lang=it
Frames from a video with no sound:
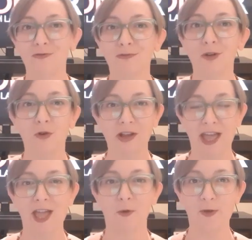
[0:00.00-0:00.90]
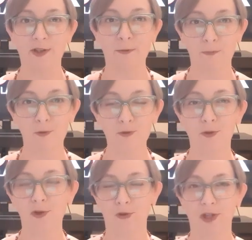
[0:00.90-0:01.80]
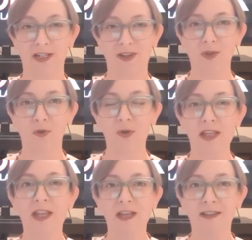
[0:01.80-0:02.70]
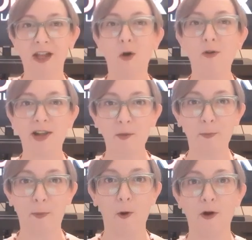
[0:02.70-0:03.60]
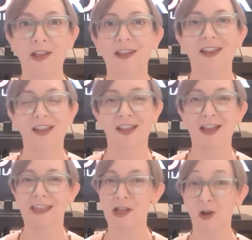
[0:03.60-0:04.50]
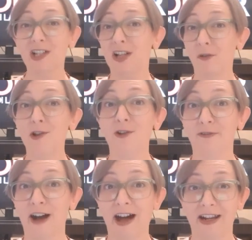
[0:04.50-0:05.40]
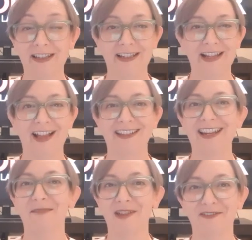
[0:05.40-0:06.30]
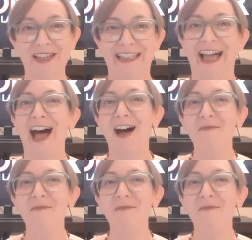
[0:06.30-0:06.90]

Mm, ok, questo è il punto, sono arrivato qui, da ora in poi eh, che cosa voglio fare della, della mia vita?